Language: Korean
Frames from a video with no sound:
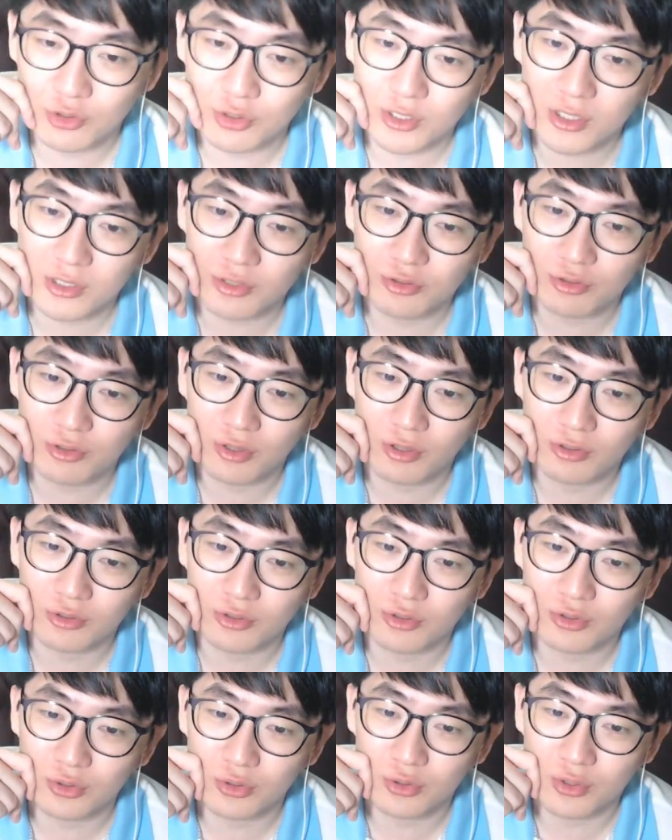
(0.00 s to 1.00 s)
추진수
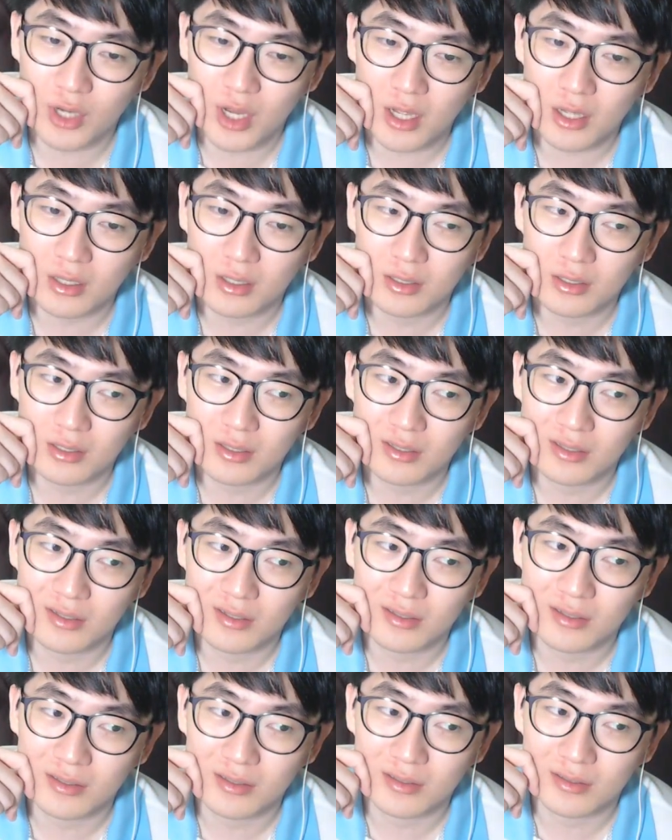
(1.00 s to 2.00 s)
선수가
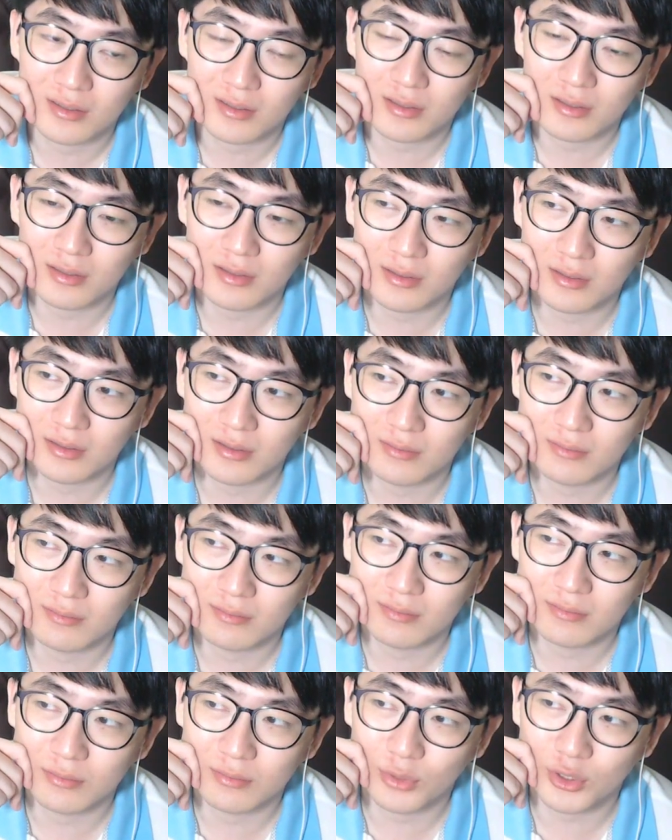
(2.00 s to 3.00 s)
그
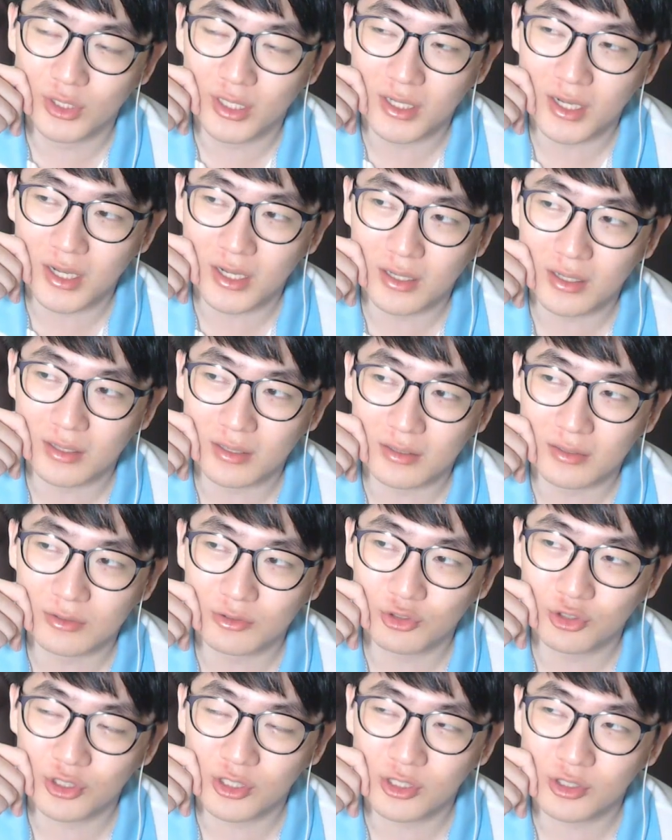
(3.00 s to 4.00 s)
뭐냐
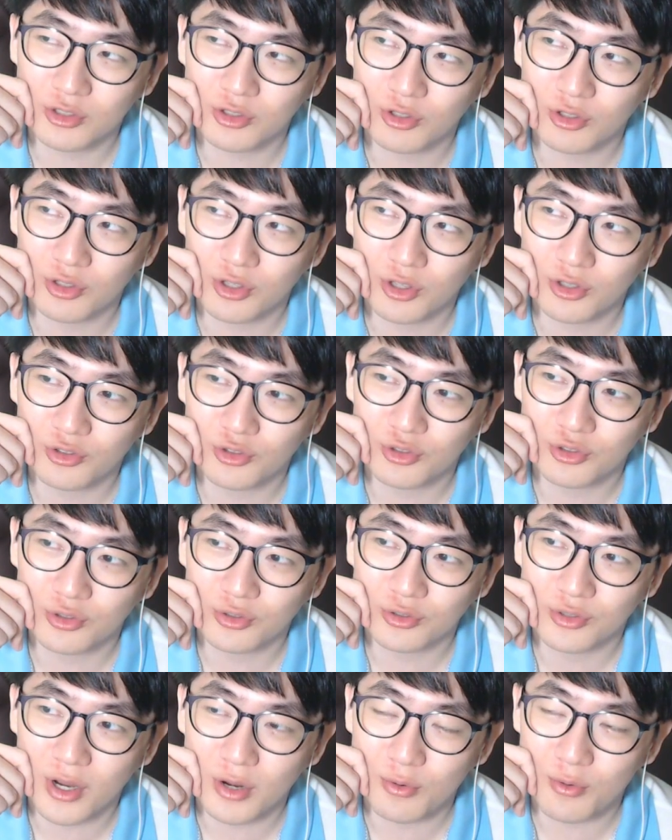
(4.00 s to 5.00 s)
추진수
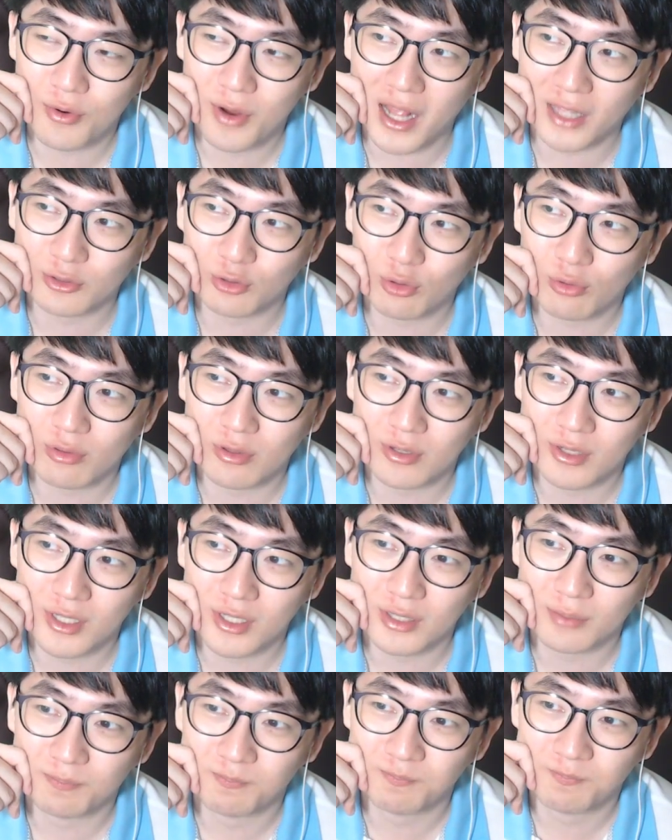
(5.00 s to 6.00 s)
선수하고
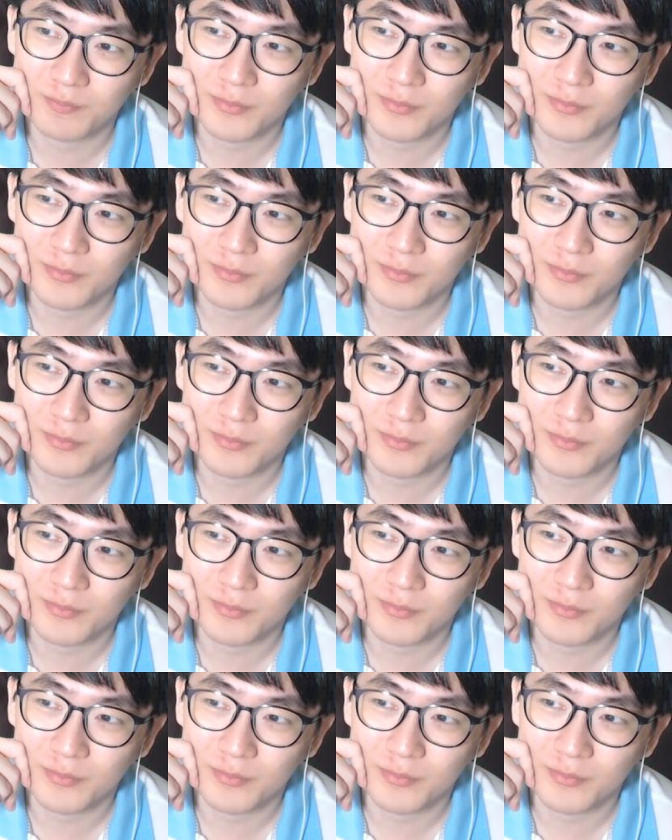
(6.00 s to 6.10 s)
가족들이